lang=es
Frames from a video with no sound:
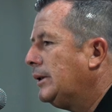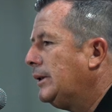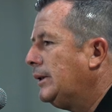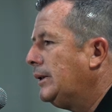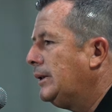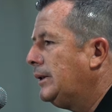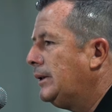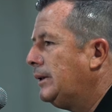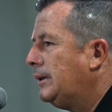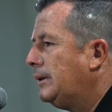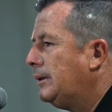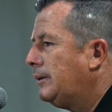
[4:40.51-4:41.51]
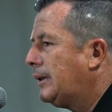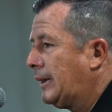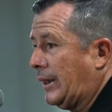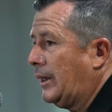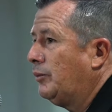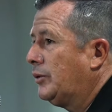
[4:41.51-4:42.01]
y,
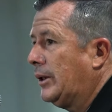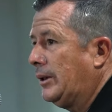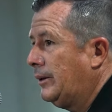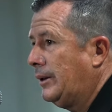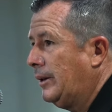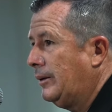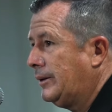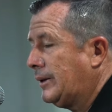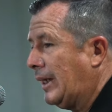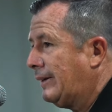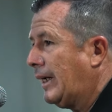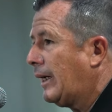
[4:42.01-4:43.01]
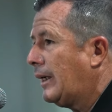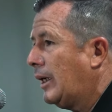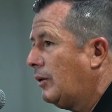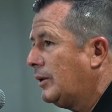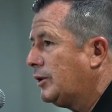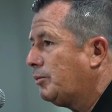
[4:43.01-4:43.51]
trataremos de, de
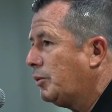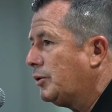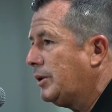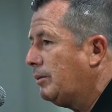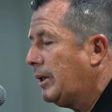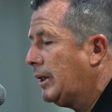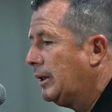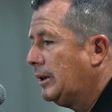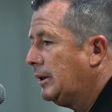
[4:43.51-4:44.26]
saltarla lo antes posible.